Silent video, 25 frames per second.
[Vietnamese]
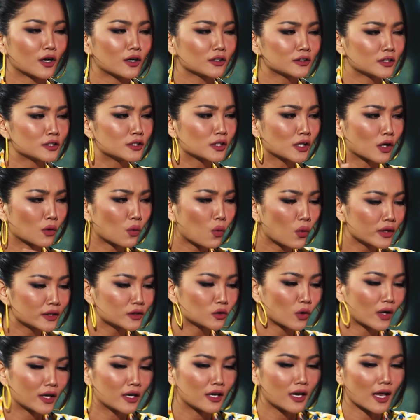có thường là cuối
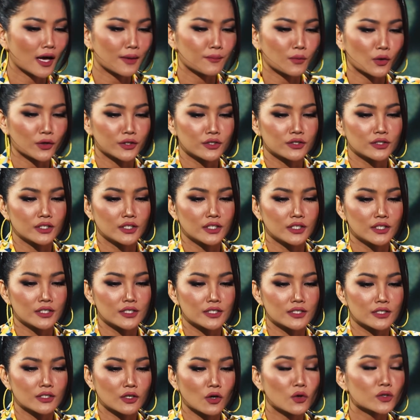tuần là mọi
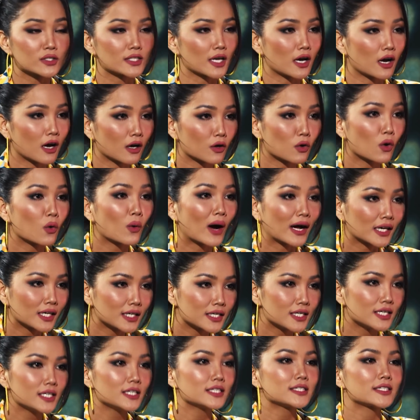người cô sẽ cô quản
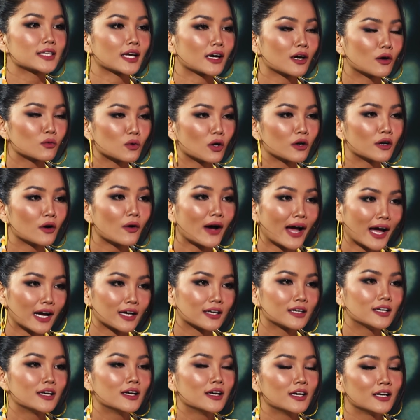lý sẽ không có nấu
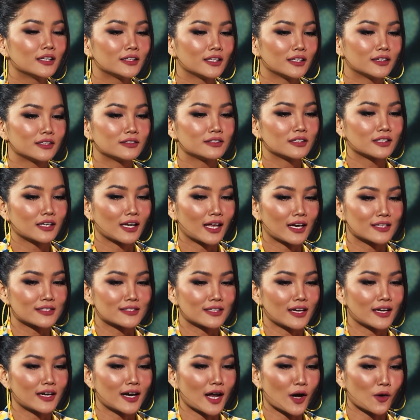ăn thì thường là
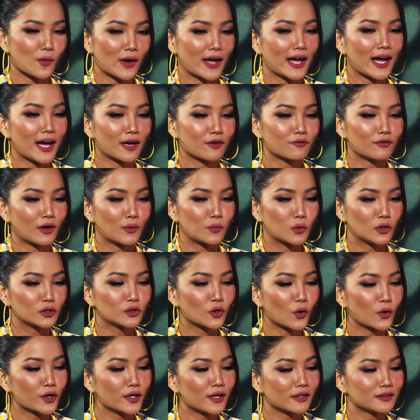sẽ ra ngoài ăn và buổi
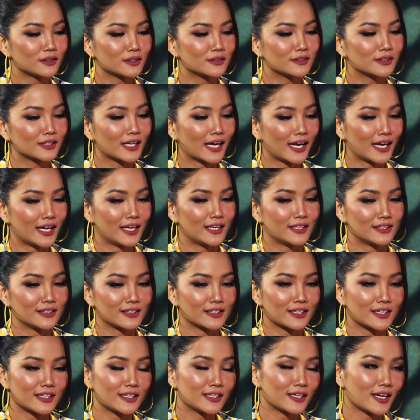tối đó thường là
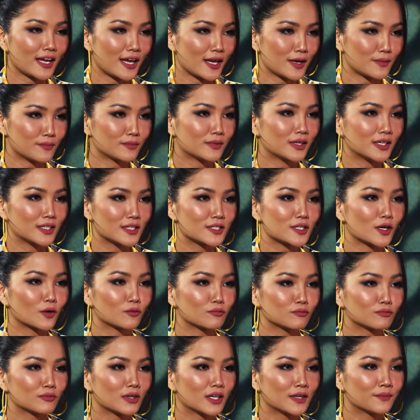hẹn các anh em ở
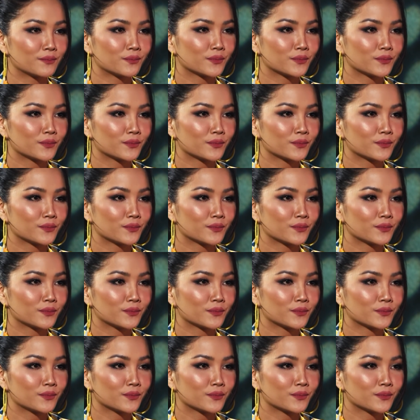trong